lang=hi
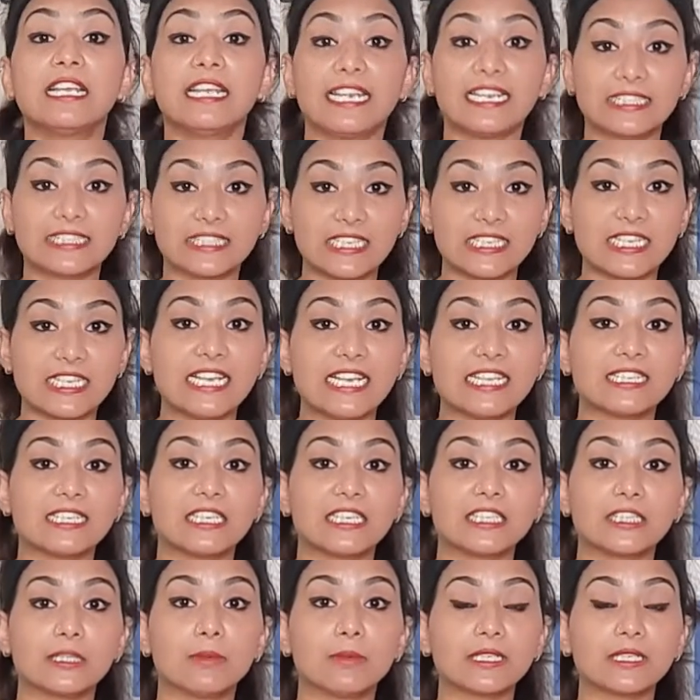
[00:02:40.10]
एक्सरसाइज
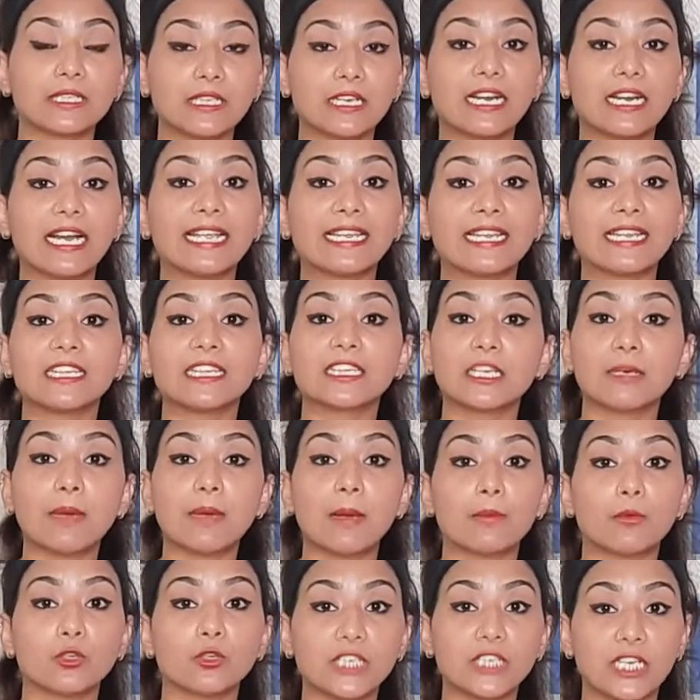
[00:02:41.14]
करते वक्त लगाएंगे तब
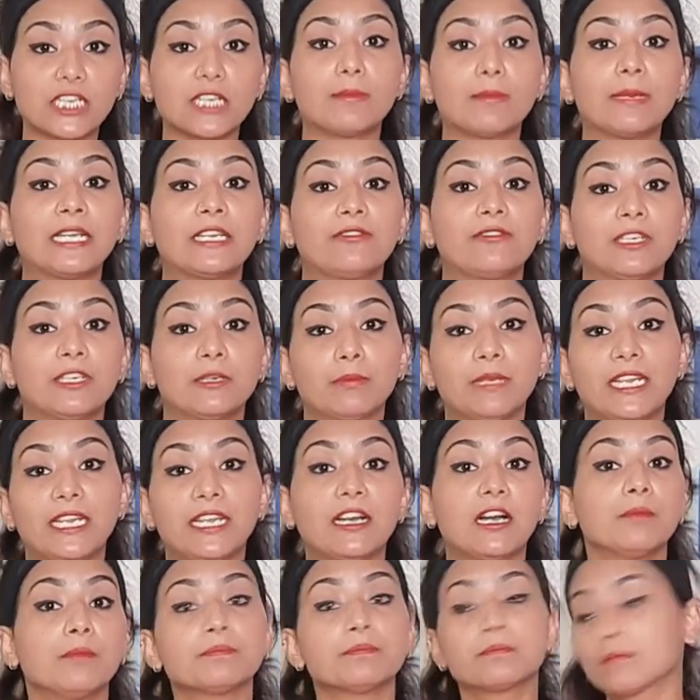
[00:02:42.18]
आपको ज़्यादा बेनिफिट
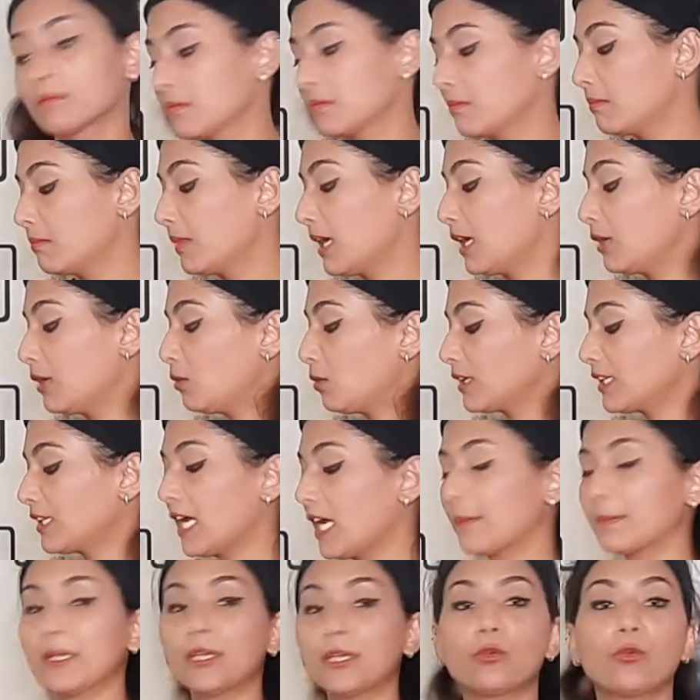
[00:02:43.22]
मिलेगा मान लो कि
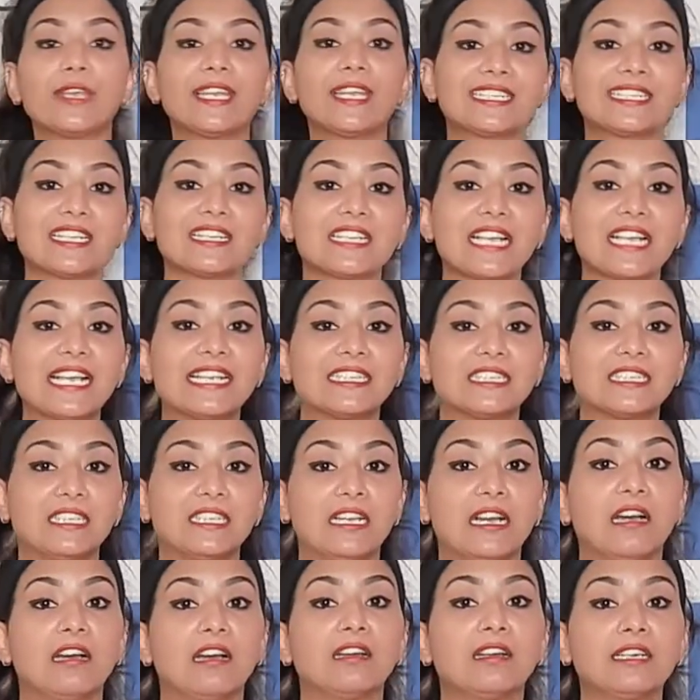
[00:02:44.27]
आपने कोई एक्सरसाइज
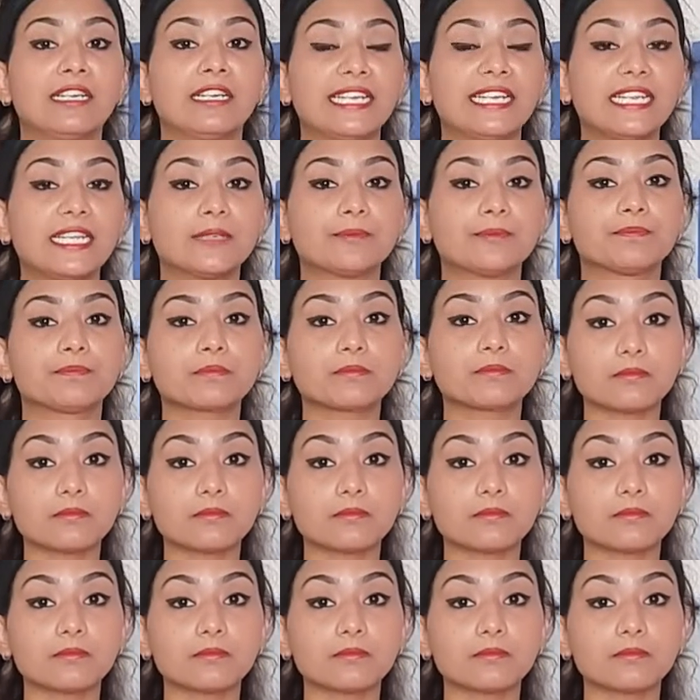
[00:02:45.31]
किया ठीक है